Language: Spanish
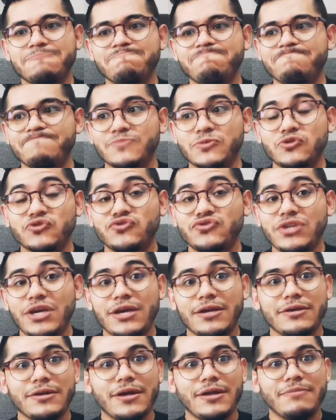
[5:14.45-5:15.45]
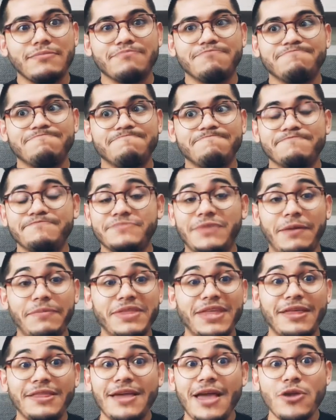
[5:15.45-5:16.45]
no sé, en
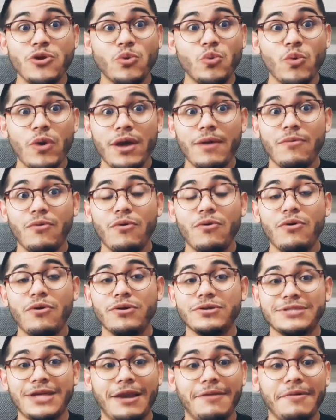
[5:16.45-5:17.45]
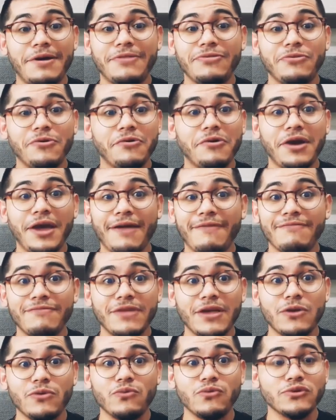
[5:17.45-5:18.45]
Navidad y Año Nuevo, salvando
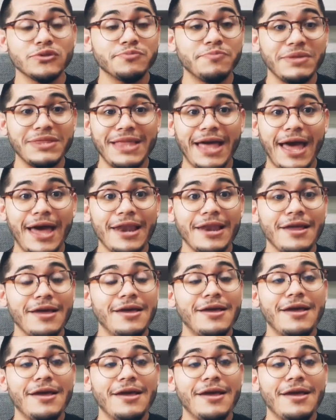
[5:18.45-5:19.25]
gente en un hospital,